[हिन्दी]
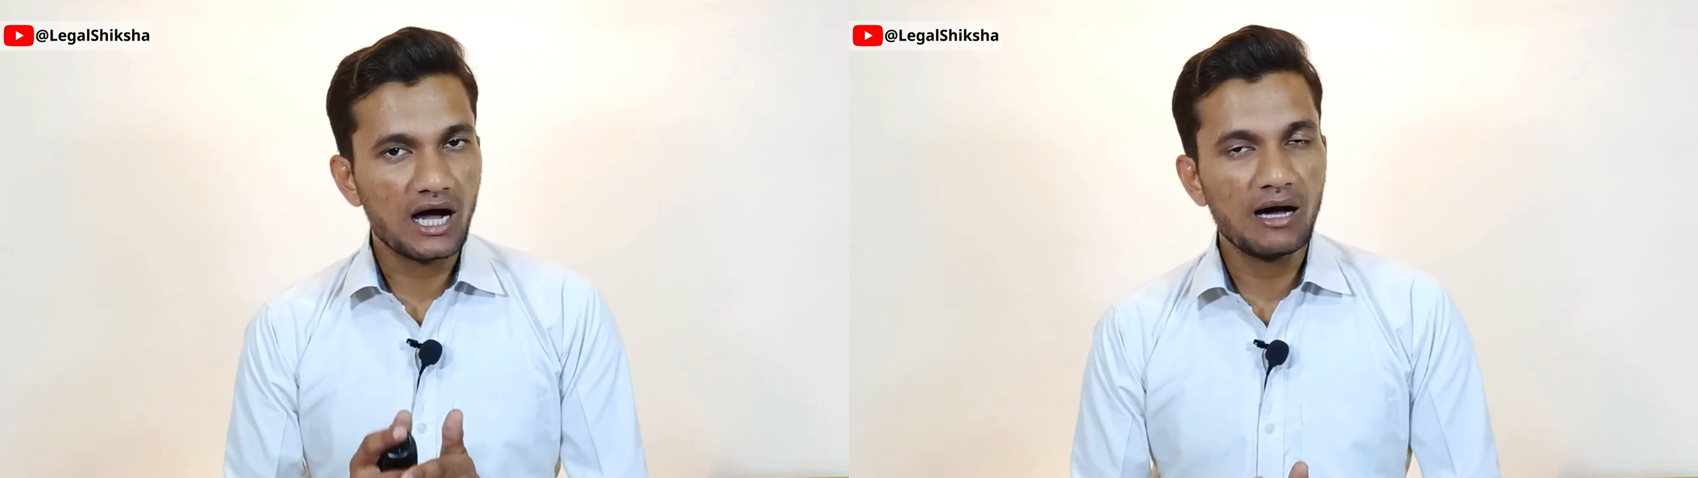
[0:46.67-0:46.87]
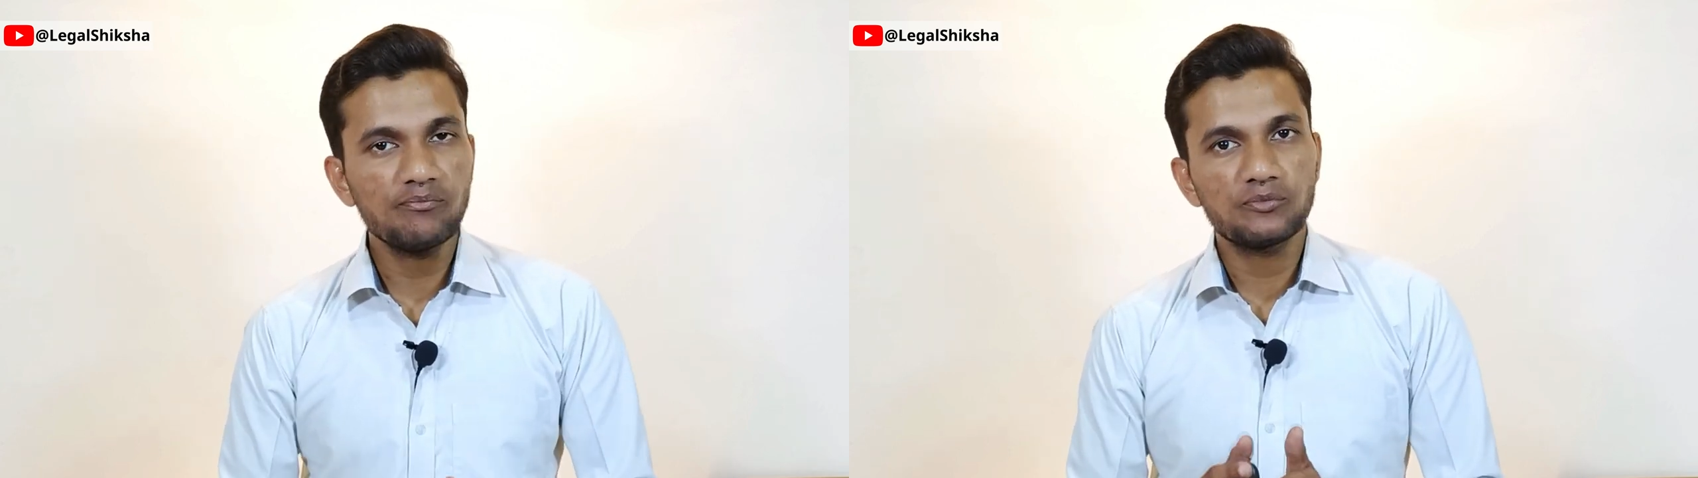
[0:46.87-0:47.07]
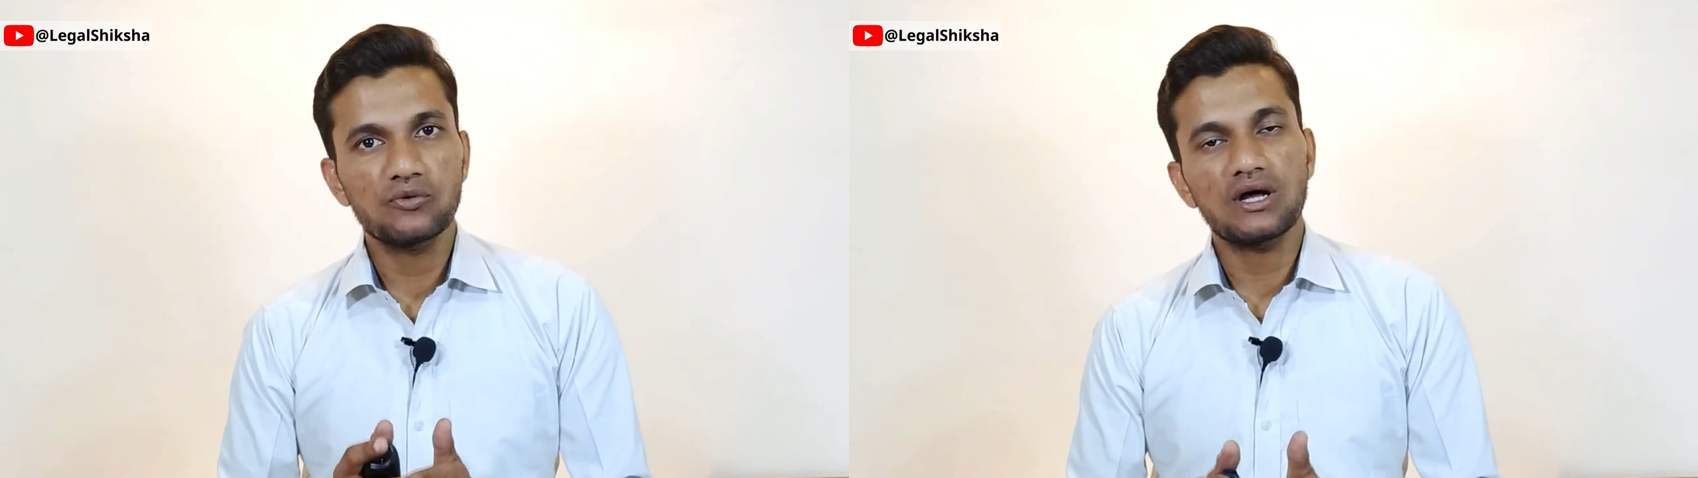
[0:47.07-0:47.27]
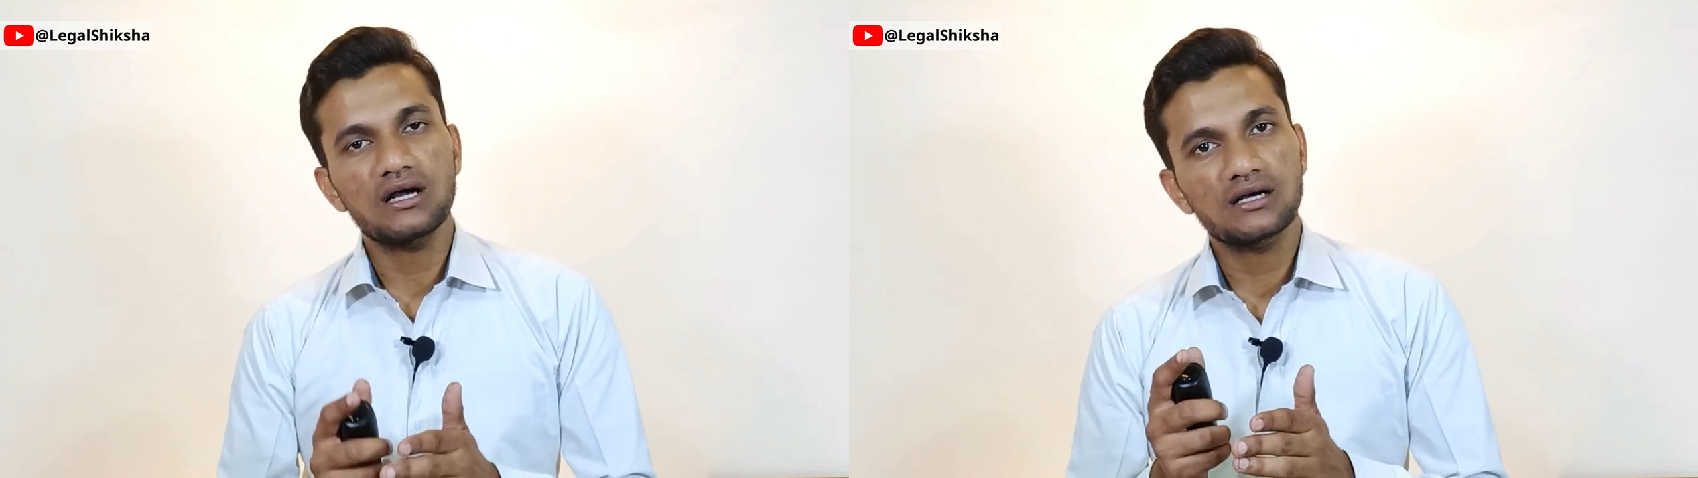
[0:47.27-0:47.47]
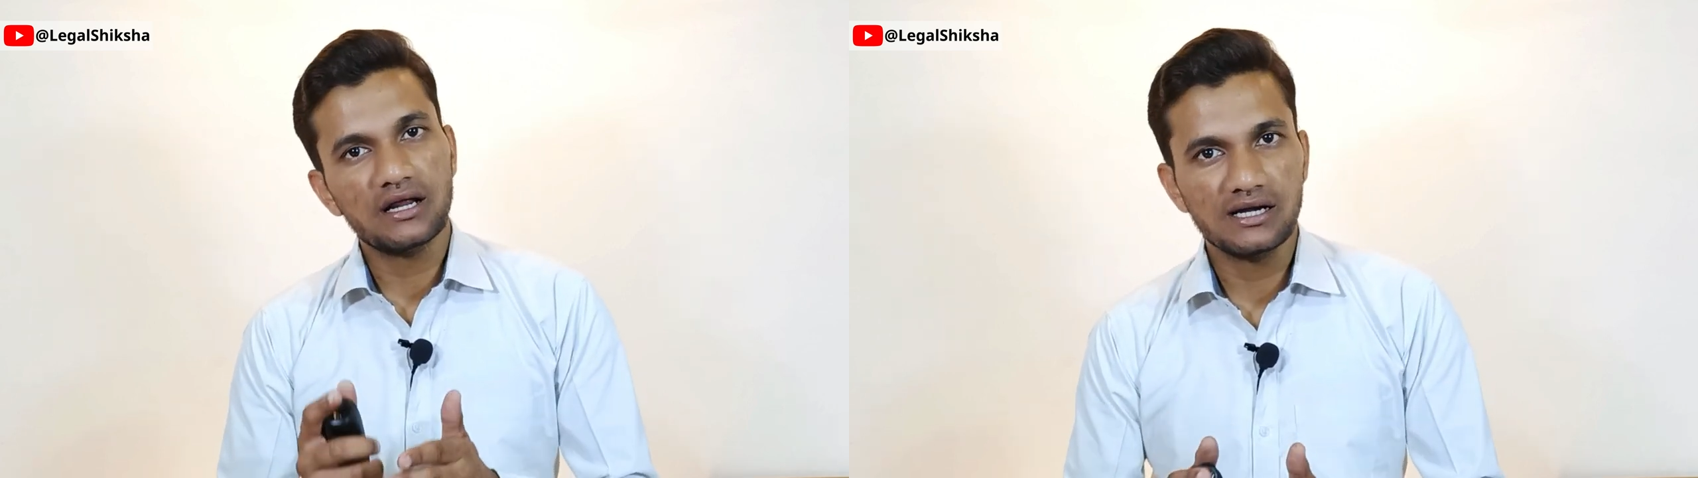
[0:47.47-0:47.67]
काम
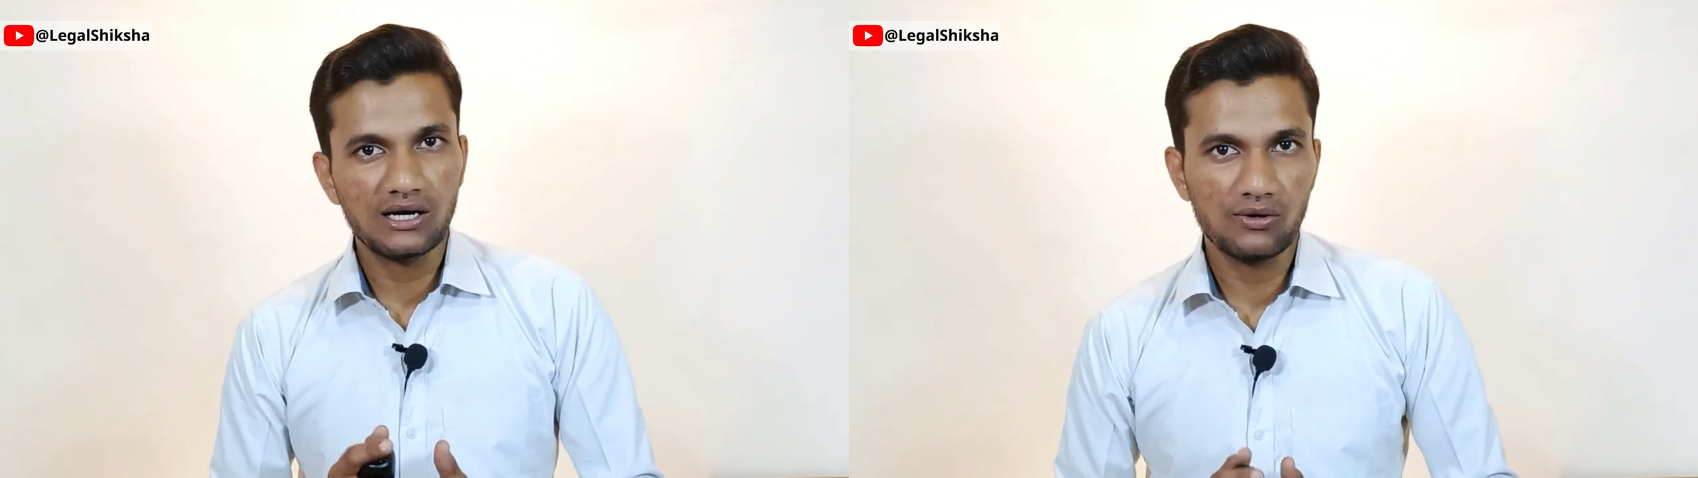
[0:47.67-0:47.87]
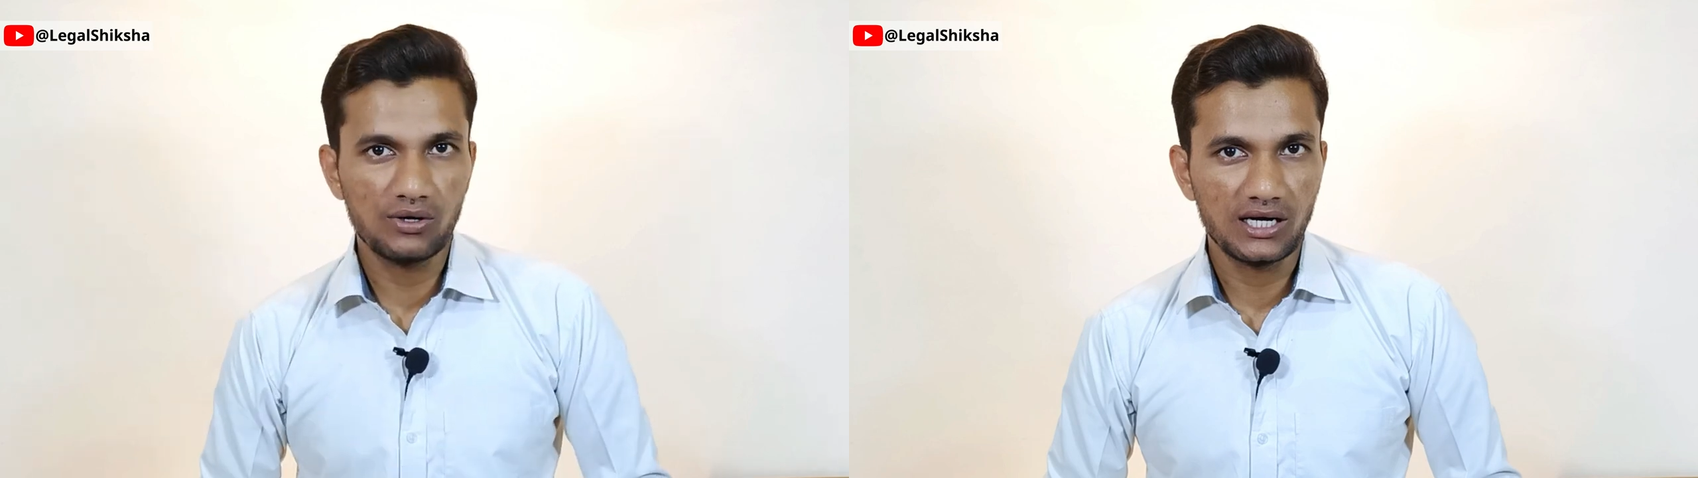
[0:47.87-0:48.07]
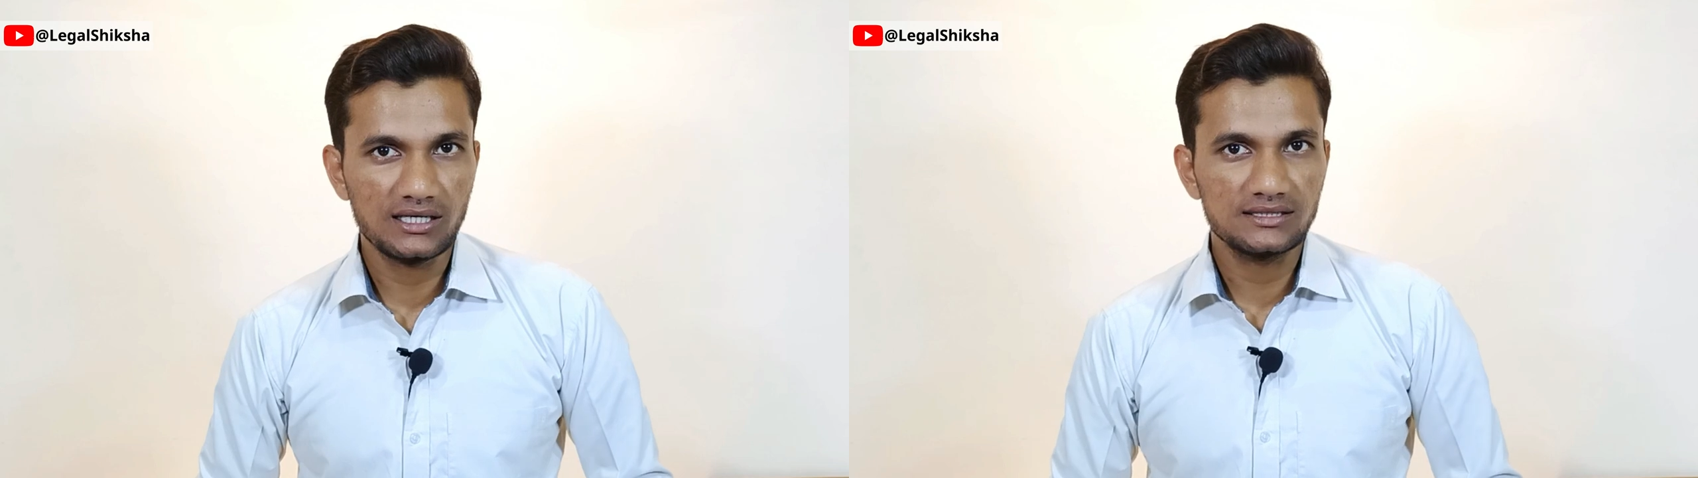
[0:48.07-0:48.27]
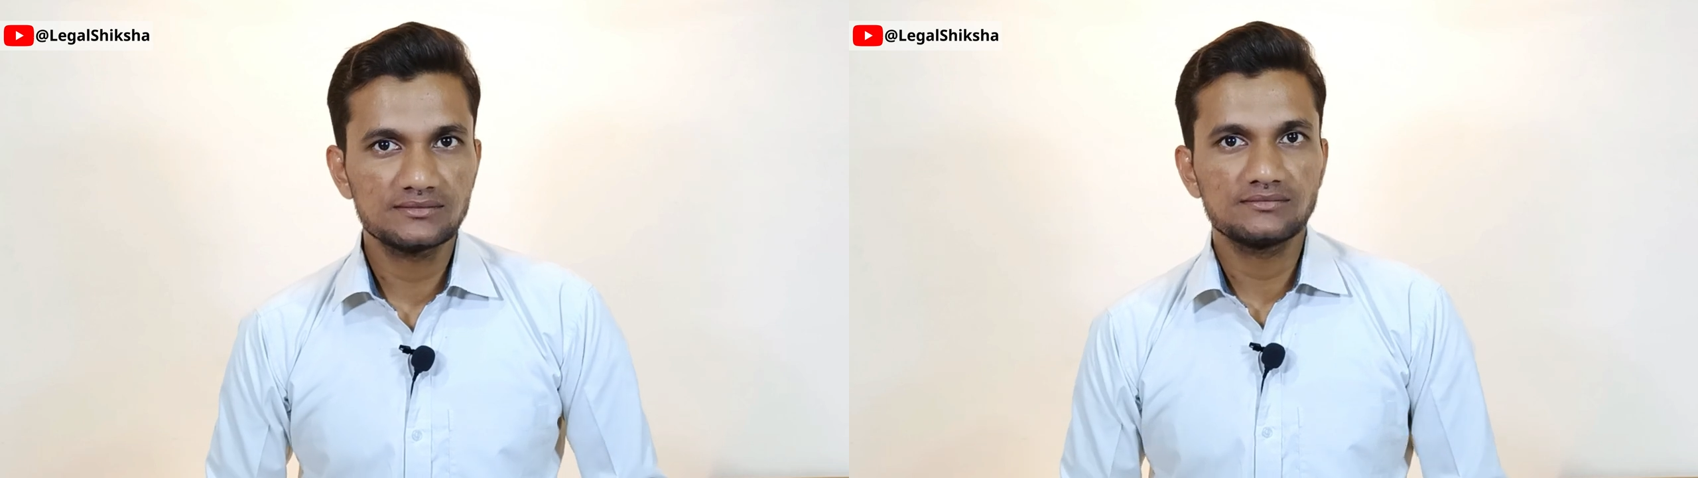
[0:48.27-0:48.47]
पूरा करना होगा